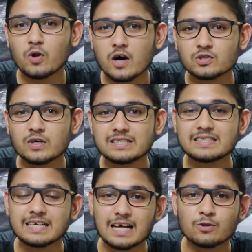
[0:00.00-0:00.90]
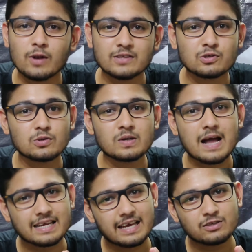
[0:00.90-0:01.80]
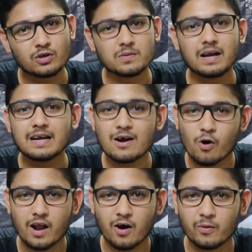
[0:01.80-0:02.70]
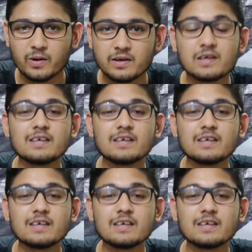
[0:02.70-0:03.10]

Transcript: লস হয়েছে সেটা তোলার জন্যই নাকি এই জরিমানাটা করা হবে